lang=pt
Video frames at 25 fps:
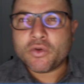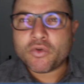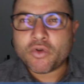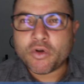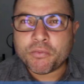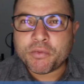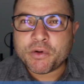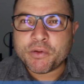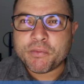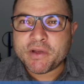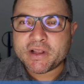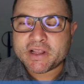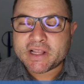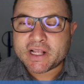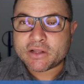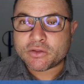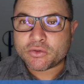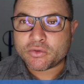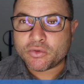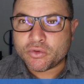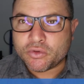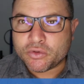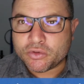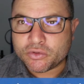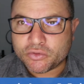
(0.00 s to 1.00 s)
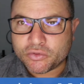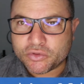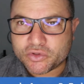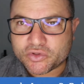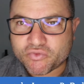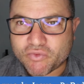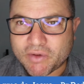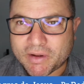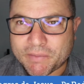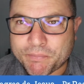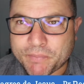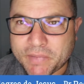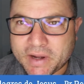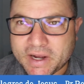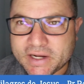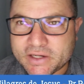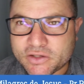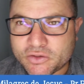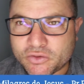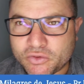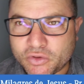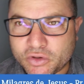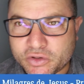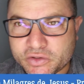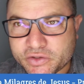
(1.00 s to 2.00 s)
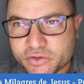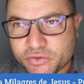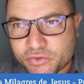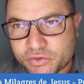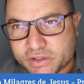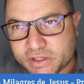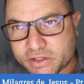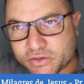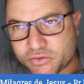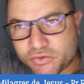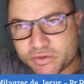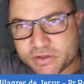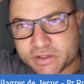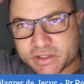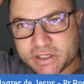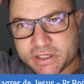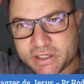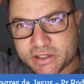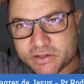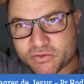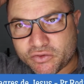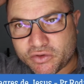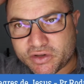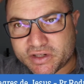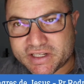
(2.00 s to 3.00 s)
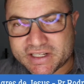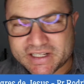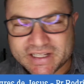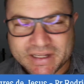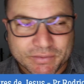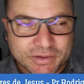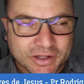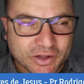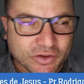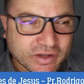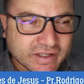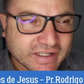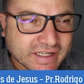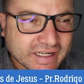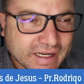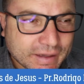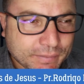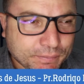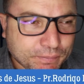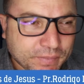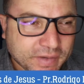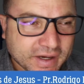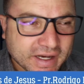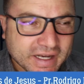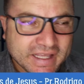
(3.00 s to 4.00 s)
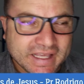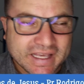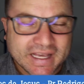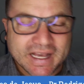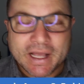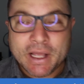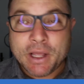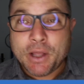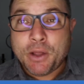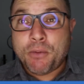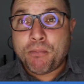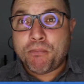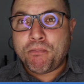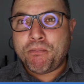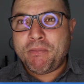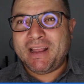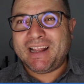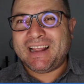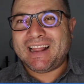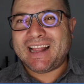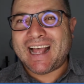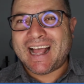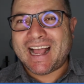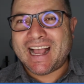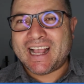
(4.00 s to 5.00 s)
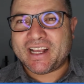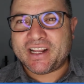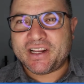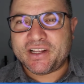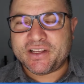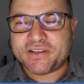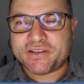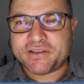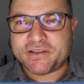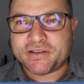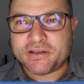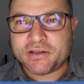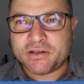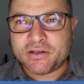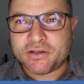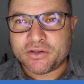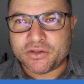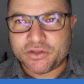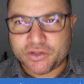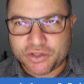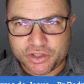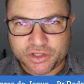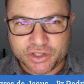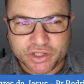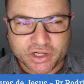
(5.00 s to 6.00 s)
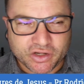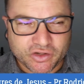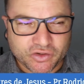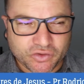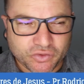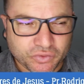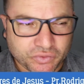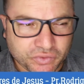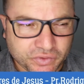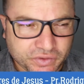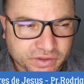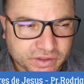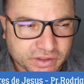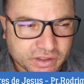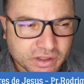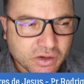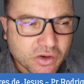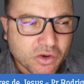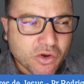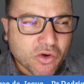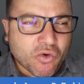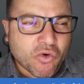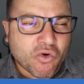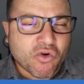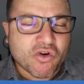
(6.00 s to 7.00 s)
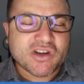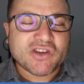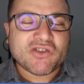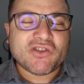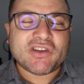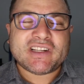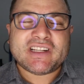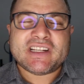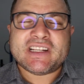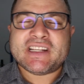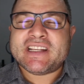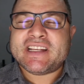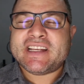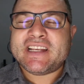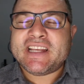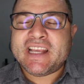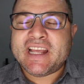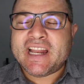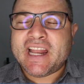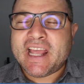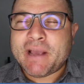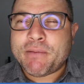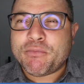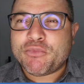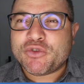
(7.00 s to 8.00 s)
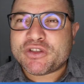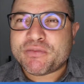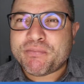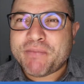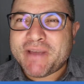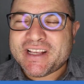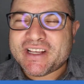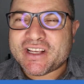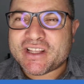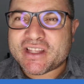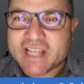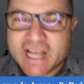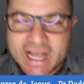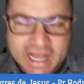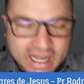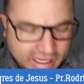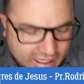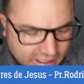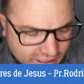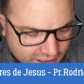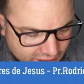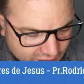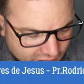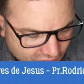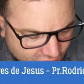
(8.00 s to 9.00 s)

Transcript: Cumprimento a todos com a paz do nosso Senhor Jesus Cristo. Nós estamos na nossa campanha Milagres de Jesus. Hoje nós iremos meditar